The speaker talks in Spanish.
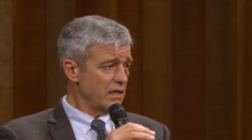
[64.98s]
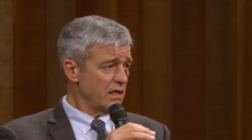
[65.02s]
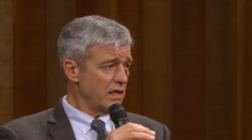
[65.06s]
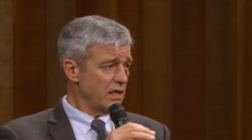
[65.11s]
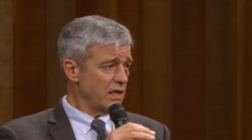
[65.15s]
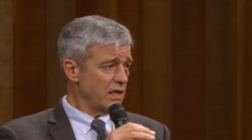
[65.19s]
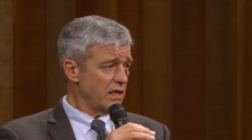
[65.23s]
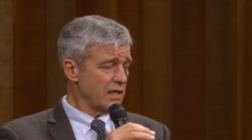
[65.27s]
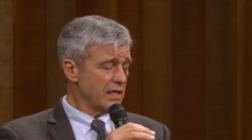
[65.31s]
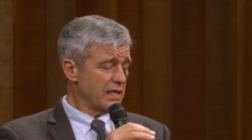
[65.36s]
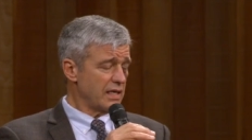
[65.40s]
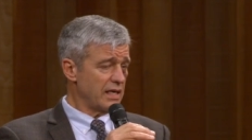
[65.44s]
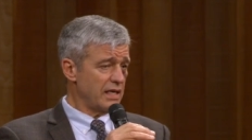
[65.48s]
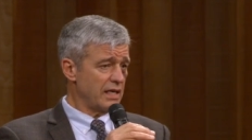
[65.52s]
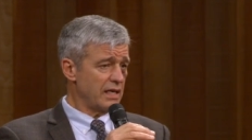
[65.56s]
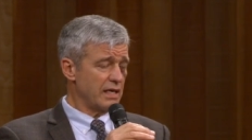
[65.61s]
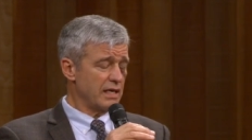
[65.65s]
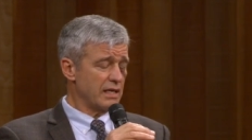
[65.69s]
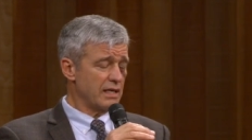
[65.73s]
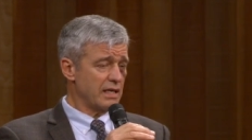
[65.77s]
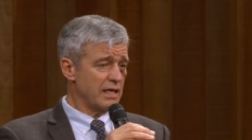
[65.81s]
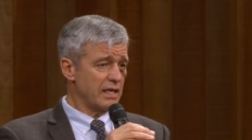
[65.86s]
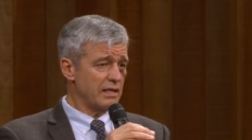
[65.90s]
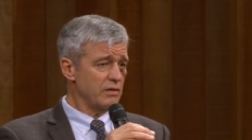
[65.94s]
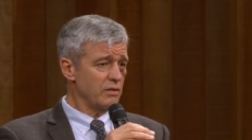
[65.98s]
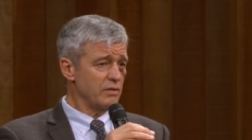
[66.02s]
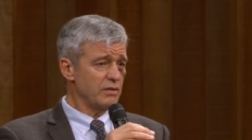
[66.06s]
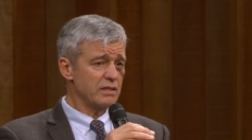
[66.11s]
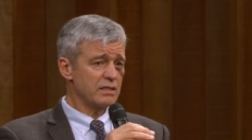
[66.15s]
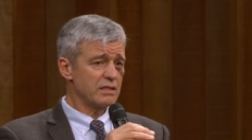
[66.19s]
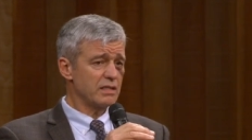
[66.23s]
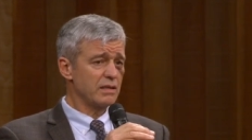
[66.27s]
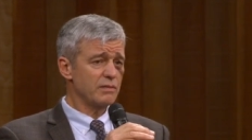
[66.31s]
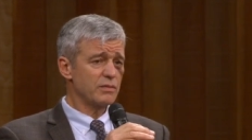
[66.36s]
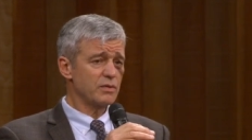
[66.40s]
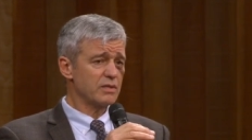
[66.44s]
ah, que, no
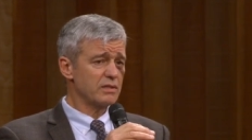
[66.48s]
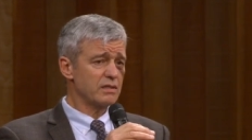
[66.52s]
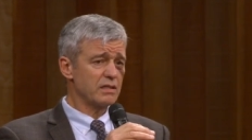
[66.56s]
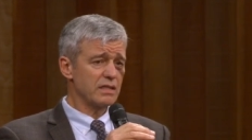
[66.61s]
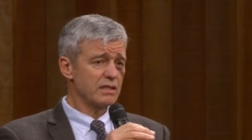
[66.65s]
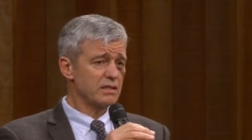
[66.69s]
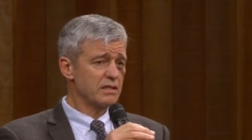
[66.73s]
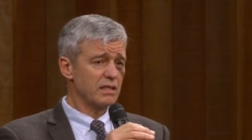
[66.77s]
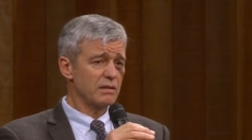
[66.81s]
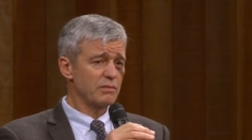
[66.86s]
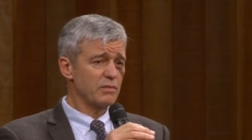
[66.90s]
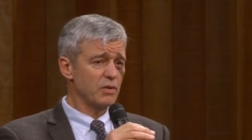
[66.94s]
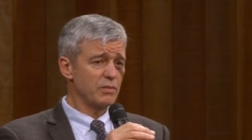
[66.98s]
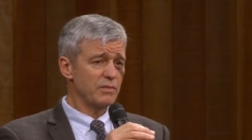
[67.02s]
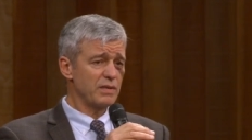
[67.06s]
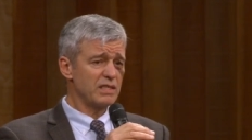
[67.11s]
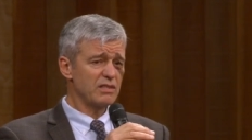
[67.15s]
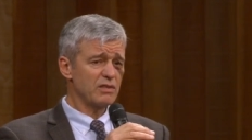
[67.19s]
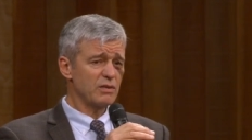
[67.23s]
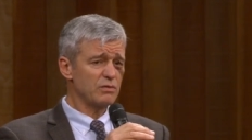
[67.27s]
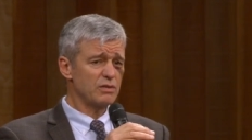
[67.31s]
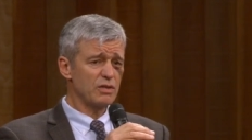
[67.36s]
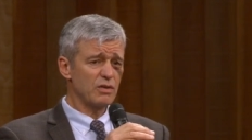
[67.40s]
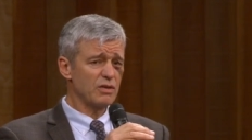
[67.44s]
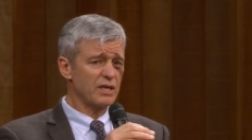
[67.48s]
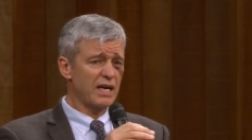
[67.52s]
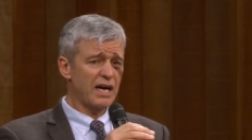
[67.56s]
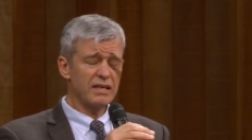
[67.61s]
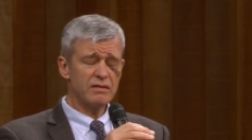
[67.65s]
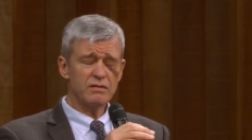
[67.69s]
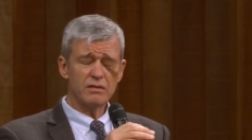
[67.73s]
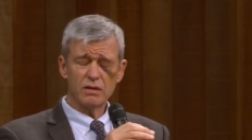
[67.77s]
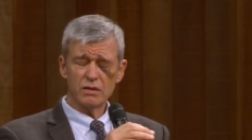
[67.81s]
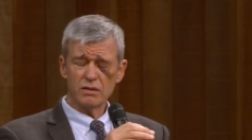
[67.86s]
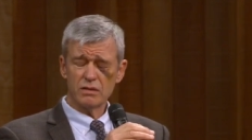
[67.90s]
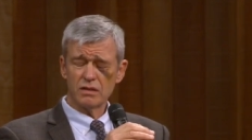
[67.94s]
estemos en este momento
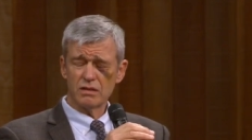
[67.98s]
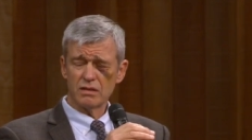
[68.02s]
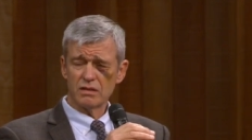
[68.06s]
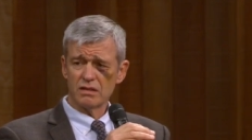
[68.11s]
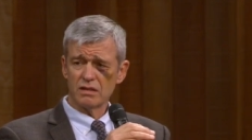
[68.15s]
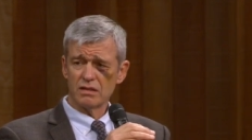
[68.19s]
llorando.